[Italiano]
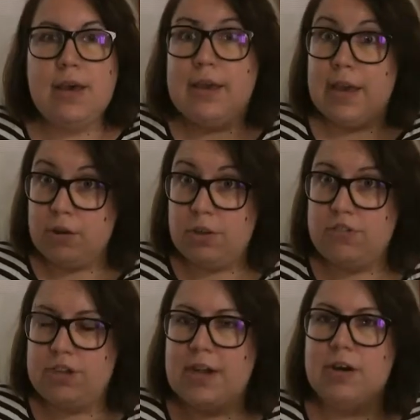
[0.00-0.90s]
che
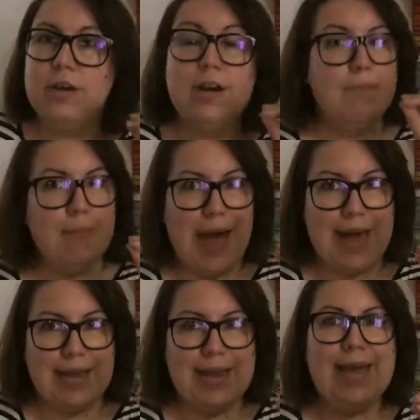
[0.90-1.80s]
coincide con
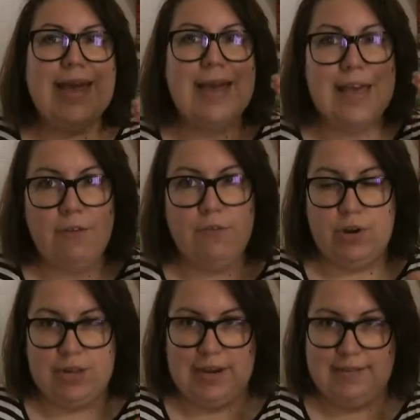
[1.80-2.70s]
Mary e il
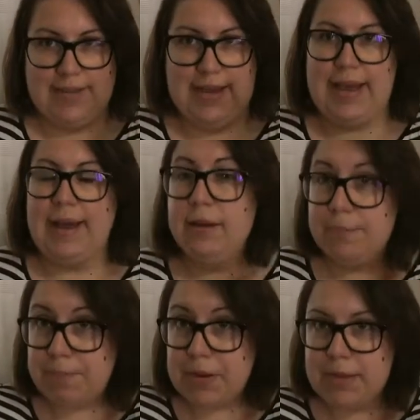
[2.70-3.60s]
fiore della strega,
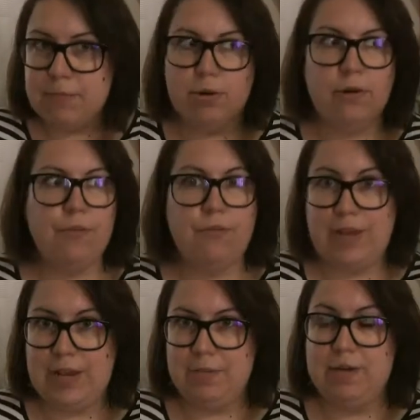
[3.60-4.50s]
primo
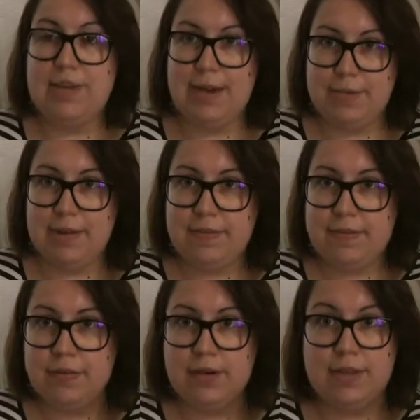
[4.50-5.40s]
film di
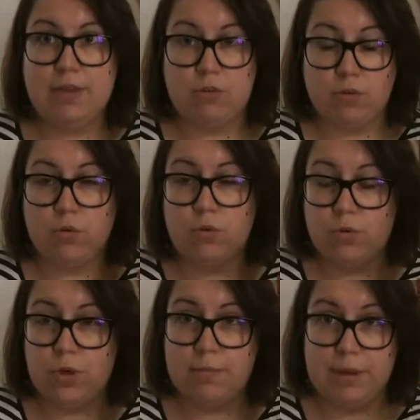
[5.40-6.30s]
animazione di questo
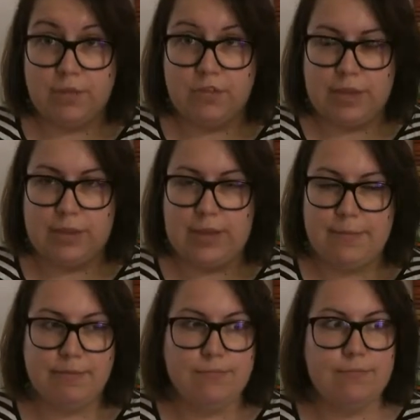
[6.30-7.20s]
studio
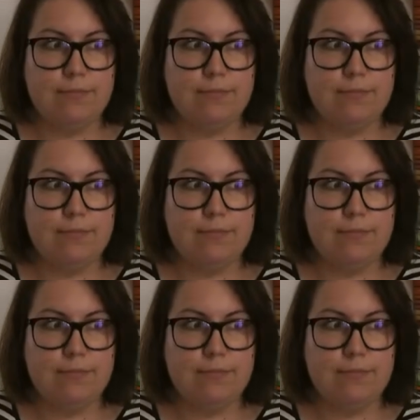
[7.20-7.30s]
emergente.